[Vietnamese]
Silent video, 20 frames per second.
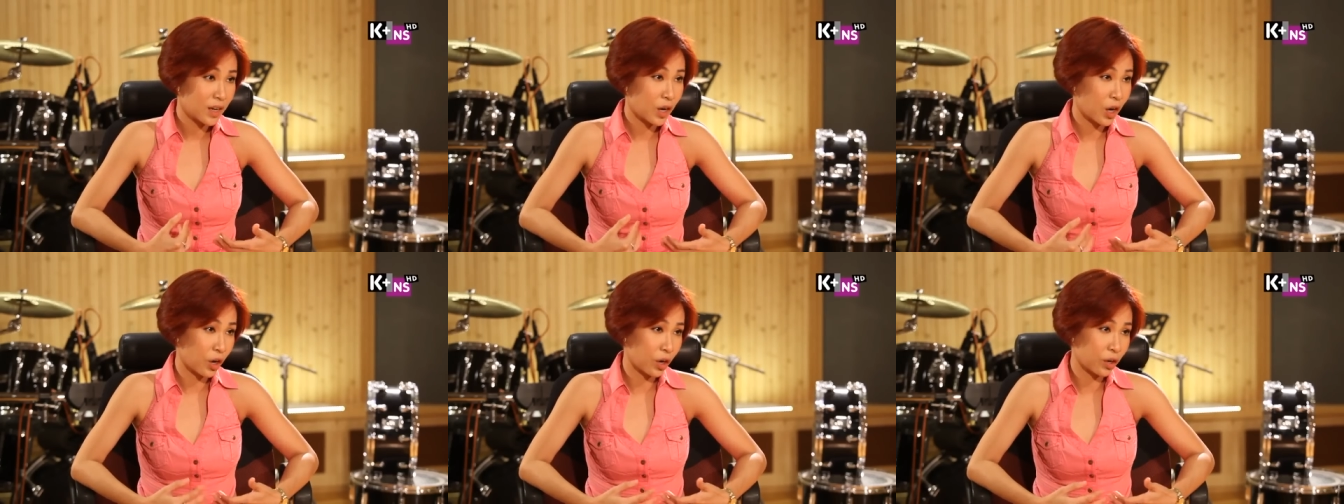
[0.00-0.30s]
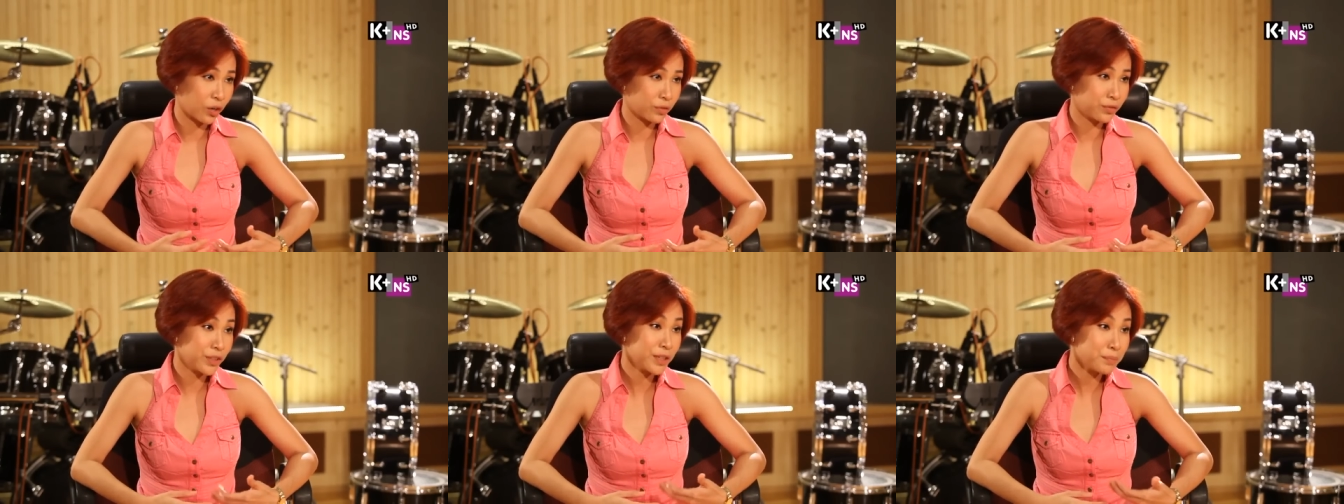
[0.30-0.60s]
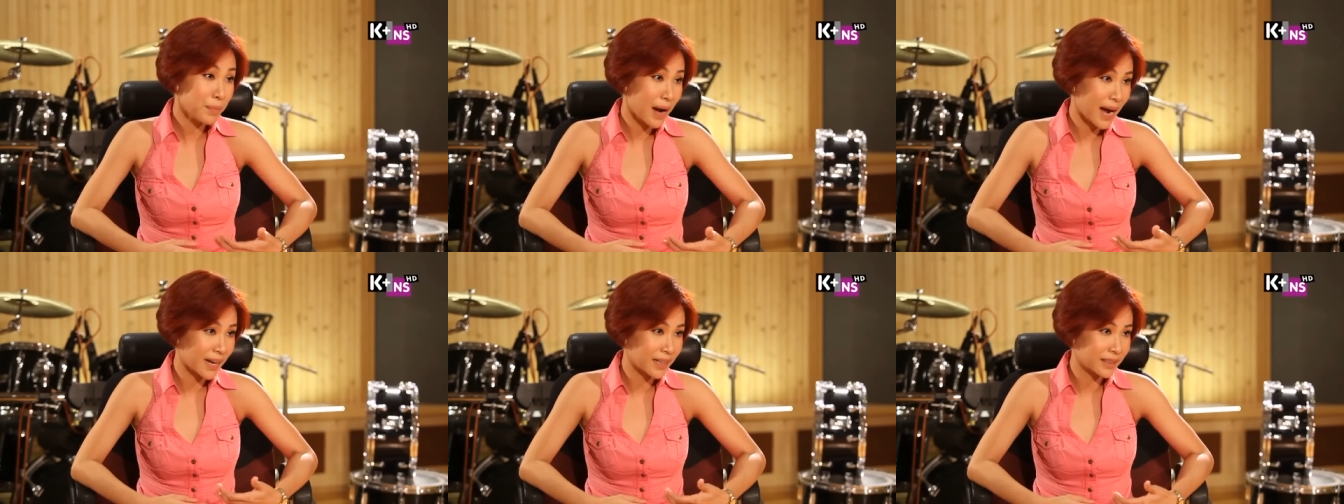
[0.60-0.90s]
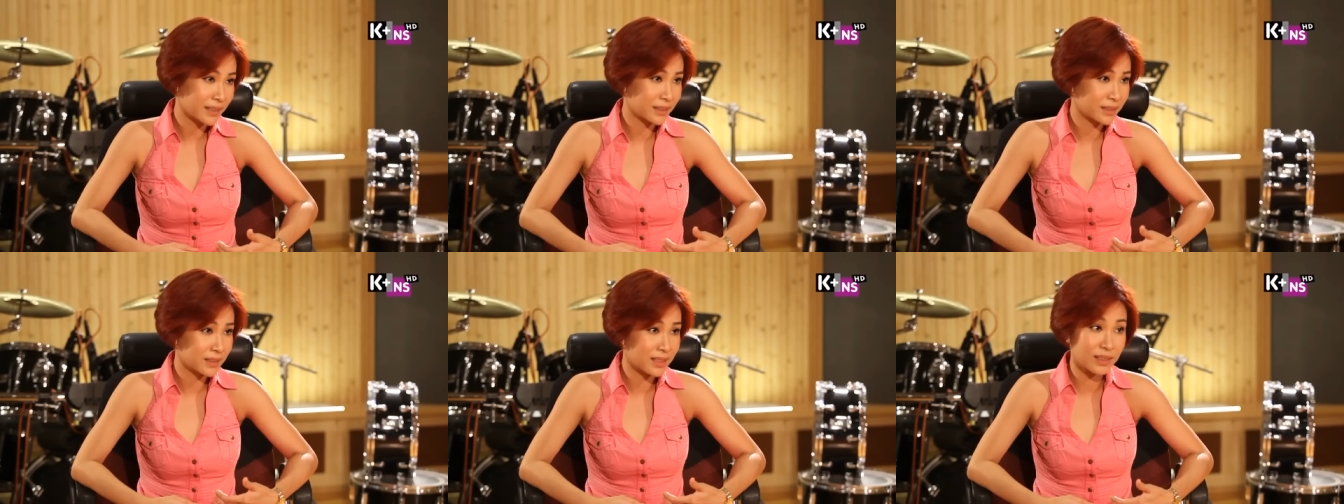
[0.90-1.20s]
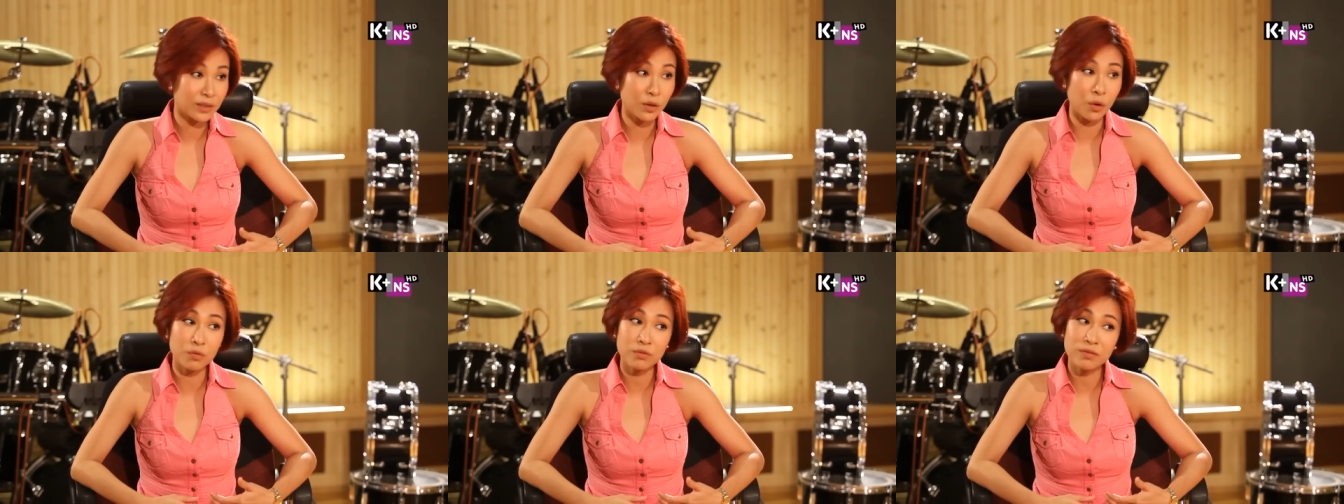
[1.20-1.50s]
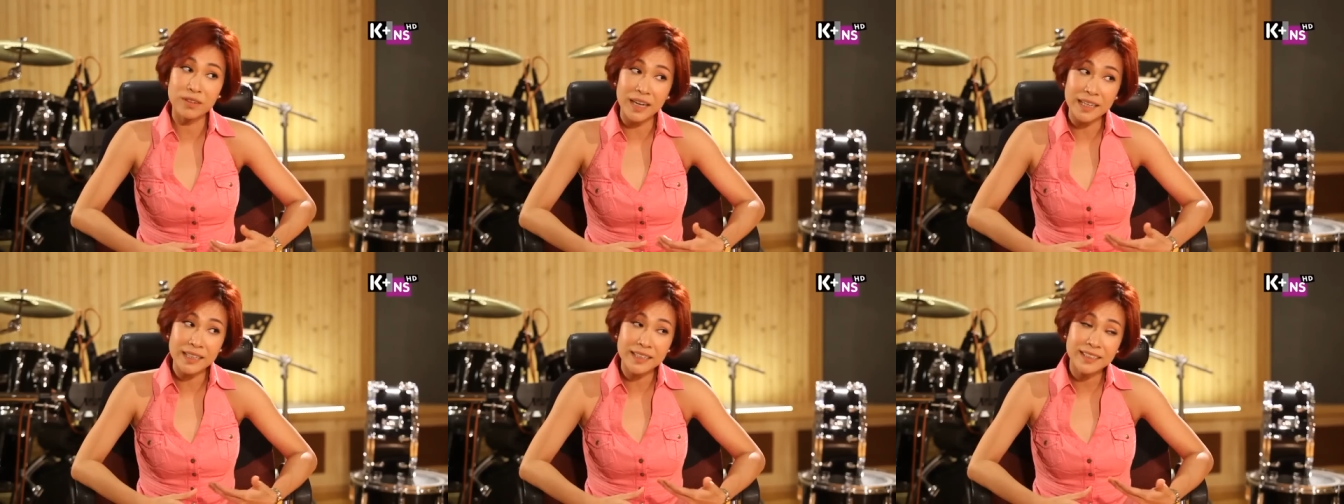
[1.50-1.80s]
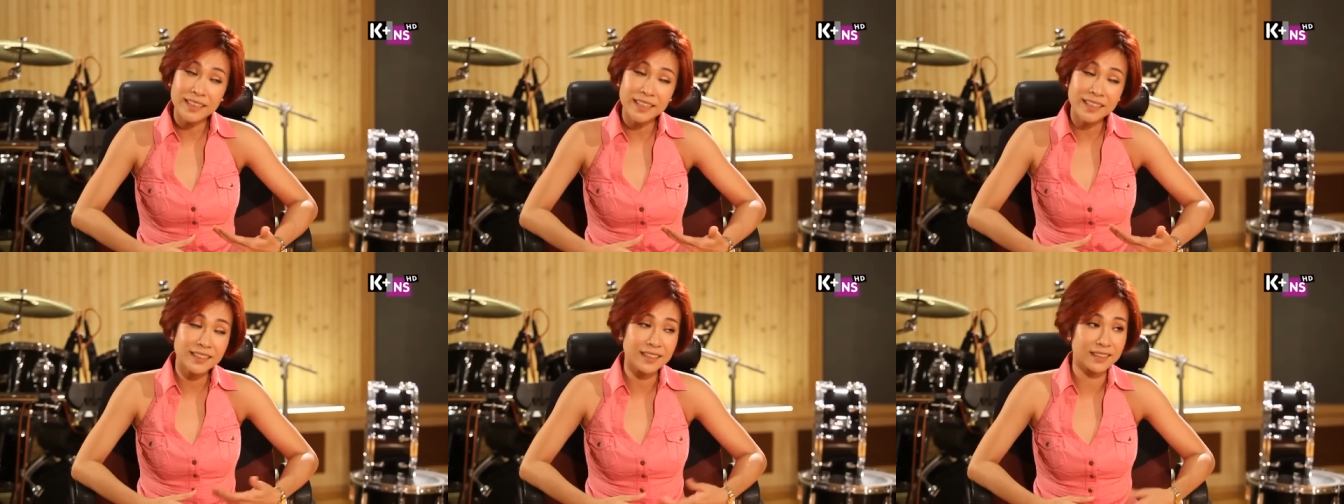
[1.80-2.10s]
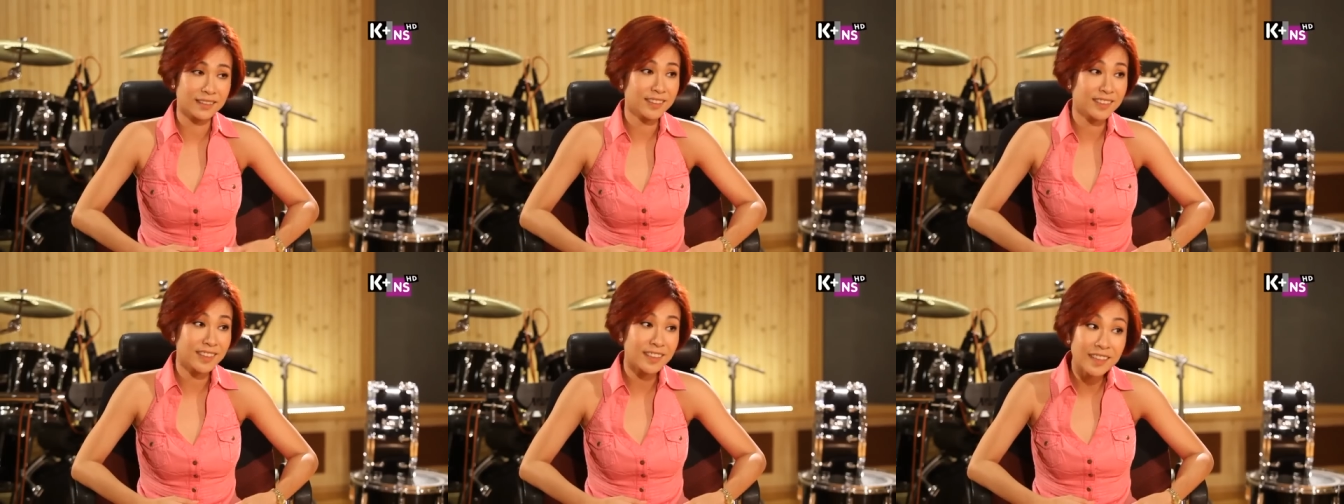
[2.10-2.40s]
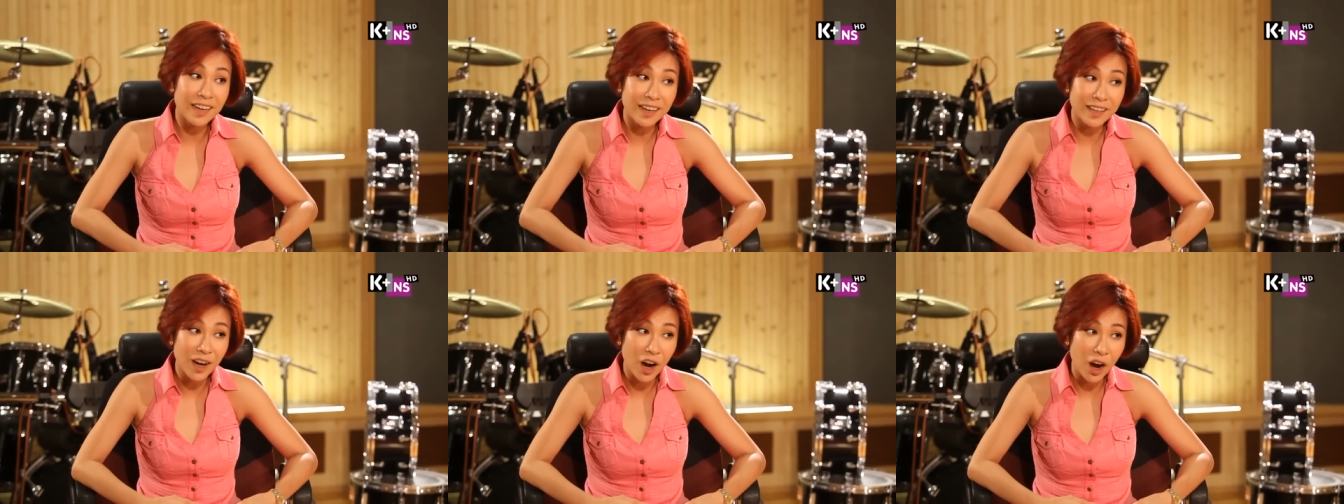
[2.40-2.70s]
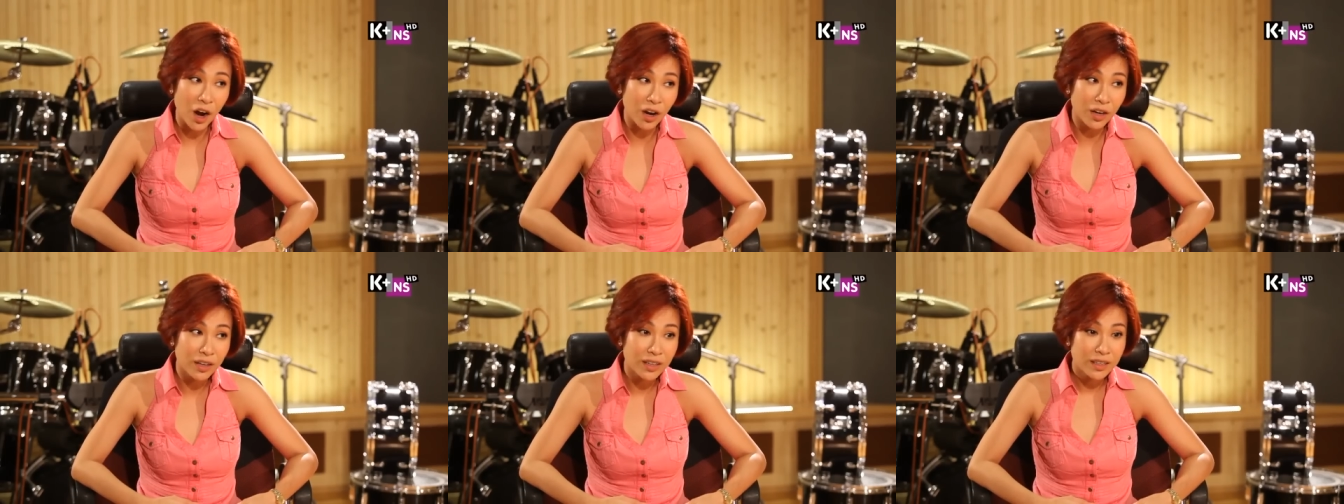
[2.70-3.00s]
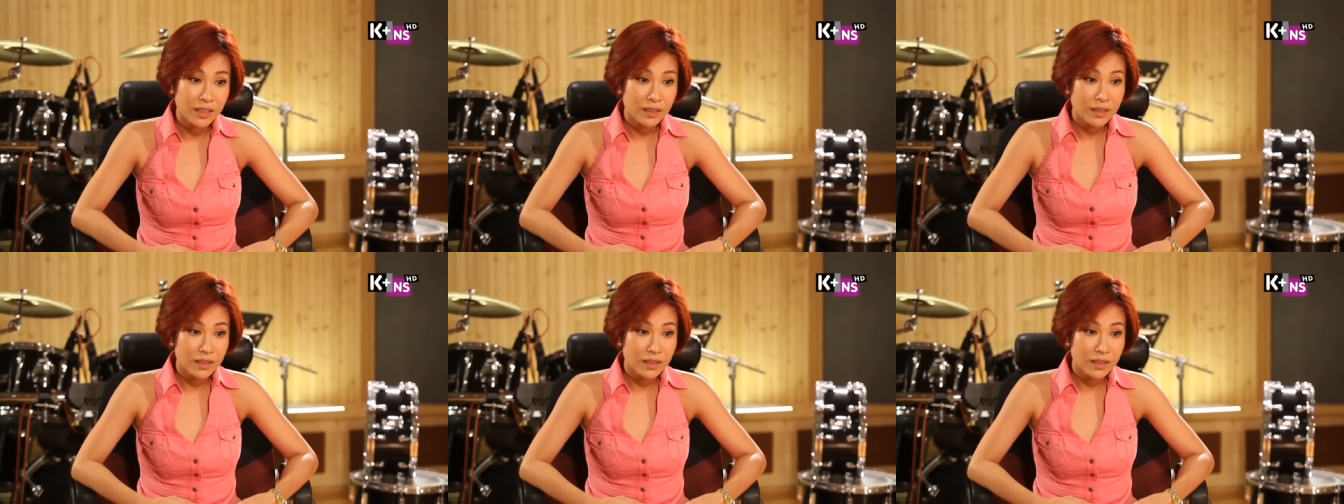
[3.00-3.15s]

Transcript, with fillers: họ viết bài thì ừ. cũng phải kiên nhẫn chờ đợi họ